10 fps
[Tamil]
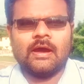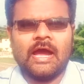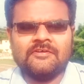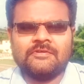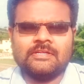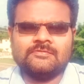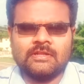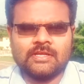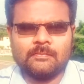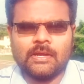ஹாய் ஃப்ரெண்ட்ஸ்
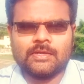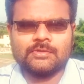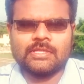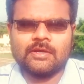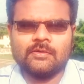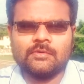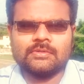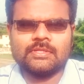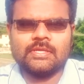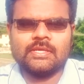வெல்கம் பேக் டு தகவல்
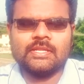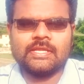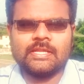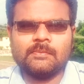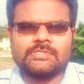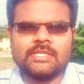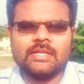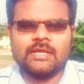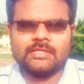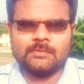குத்து இன்றைக்கி நம்ம
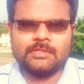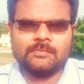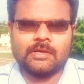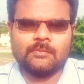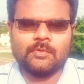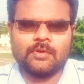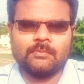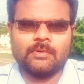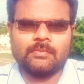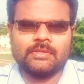சேனலில் எதை பற்றி பார்க்க போகிறோம்
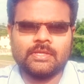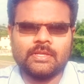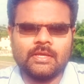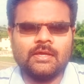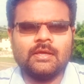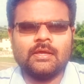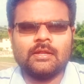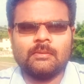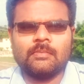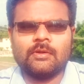அப்படின்னு பார்த்தீங்கன்னா
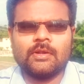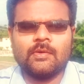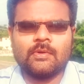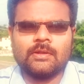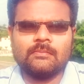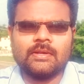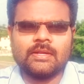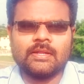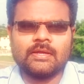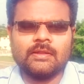நம்மளோட உடம்புல
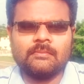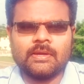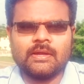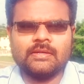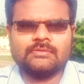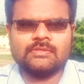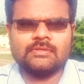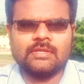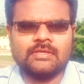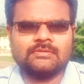நடக்கிற
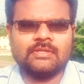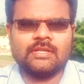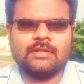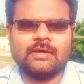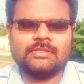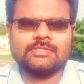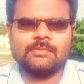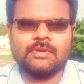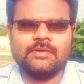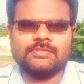மெக்கானிசத்தில் சில
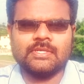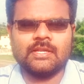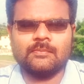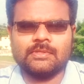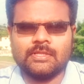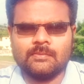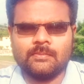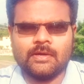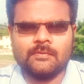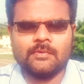ஆச்சரியமான விஷயங்களை பற்றி தான்
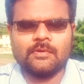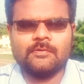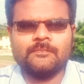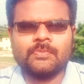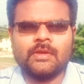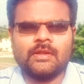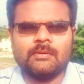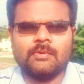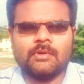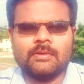நம்ம பார்க்க போகிறோம்
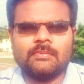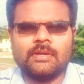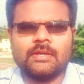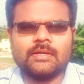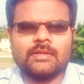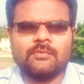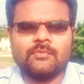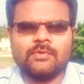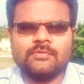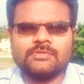நம்ம உடம்புல நடக்கிற
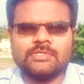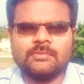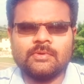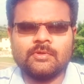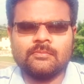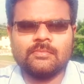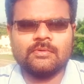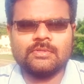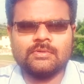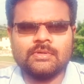ஒவ்வொரு விஷயமே ரொம்ப
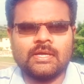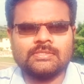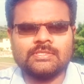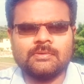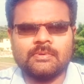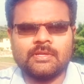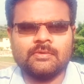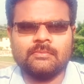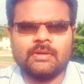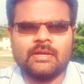வந்து ஒரு ஆச்சரியமான
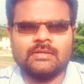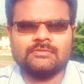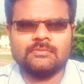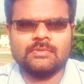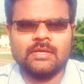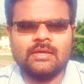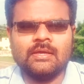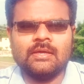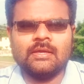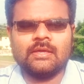ஒரு மெக்கானிசம் தான்
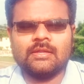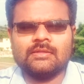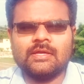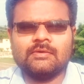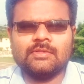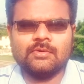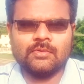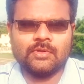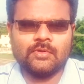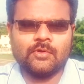என்ன தான் வந்து
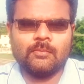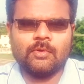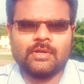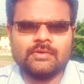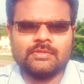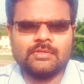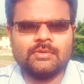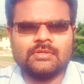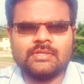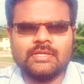ஒரு ரோபோட்டை வந்து
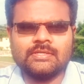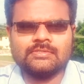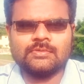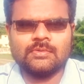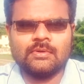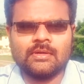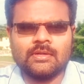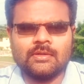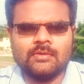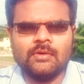ஒரு சயின்டிஸ்ட்
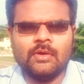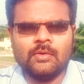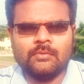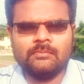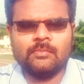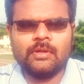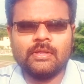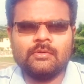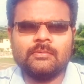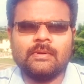உருவாக்கினாலும்
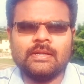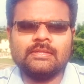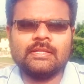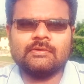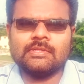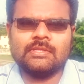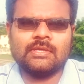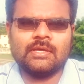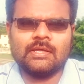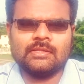உண்மையிலே ஒரு மனிதரை வந்து
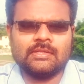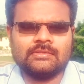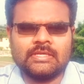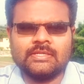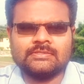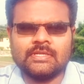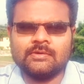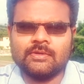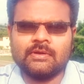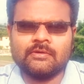அந்த
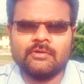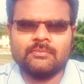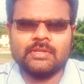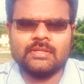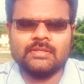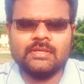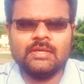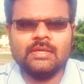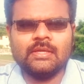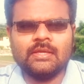சயின்டிஸ்டால் உருவாக்கவே முடியாது
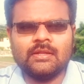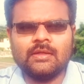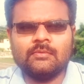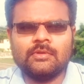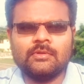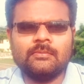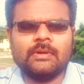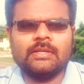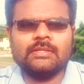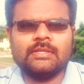ஏன்னா ஒரு
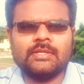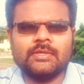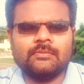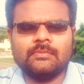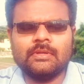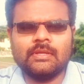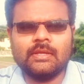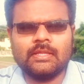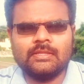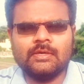மனிதன்ட்டையும்
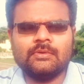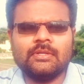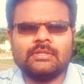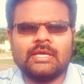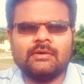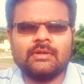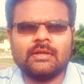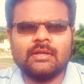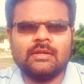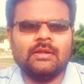எந்த ஒரு
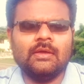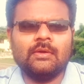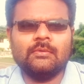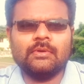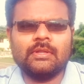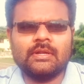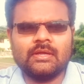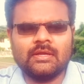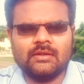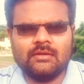தாவரங்கள்
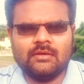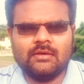உயிரினங்கள்